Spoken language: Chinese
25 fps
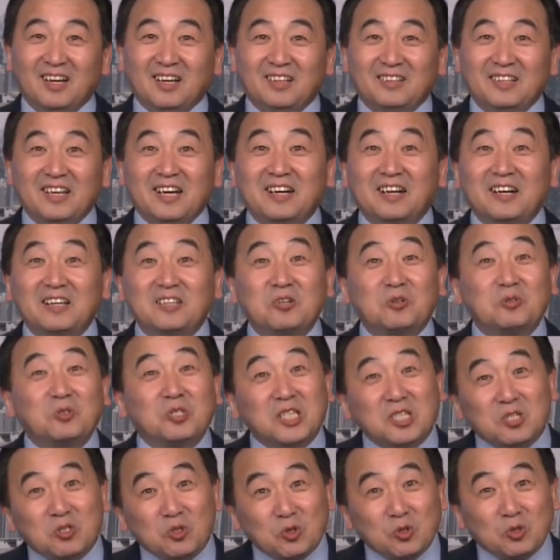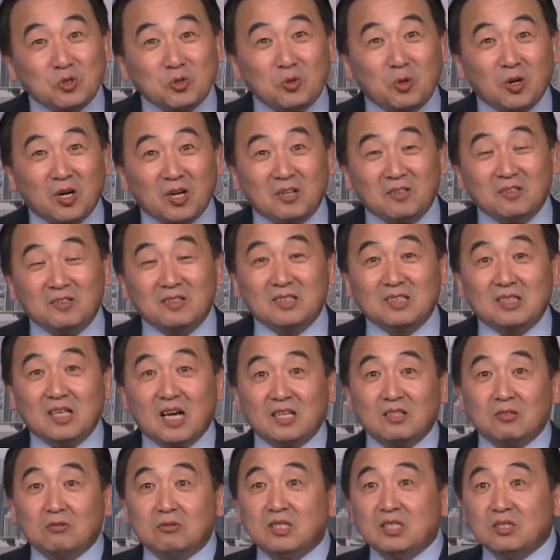那个人就继续说了，
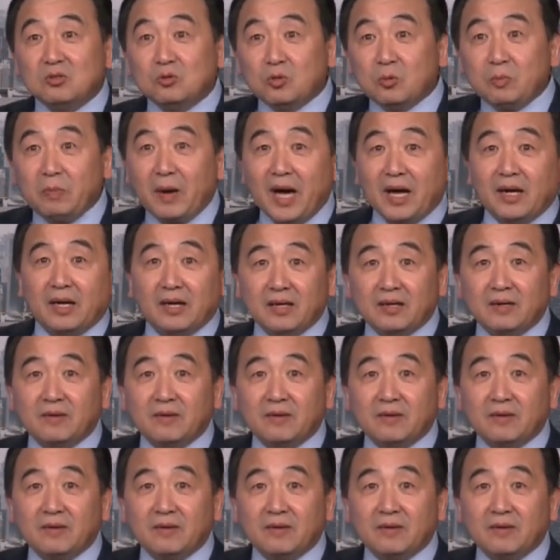他就继续拍。